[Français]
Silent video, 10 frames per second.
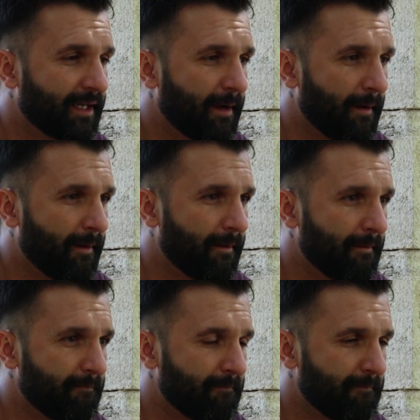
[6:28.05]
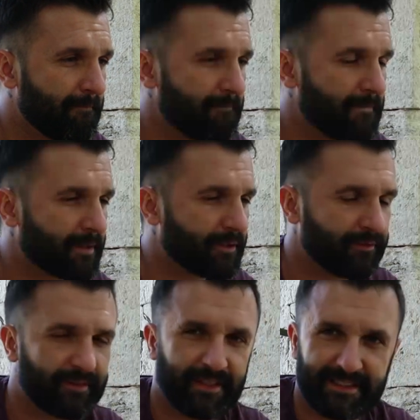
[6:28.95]
euh, je le
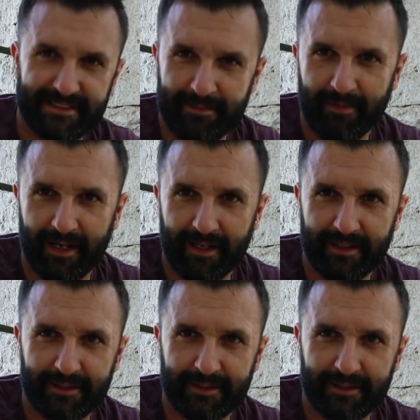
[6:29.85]
vivais assez mal.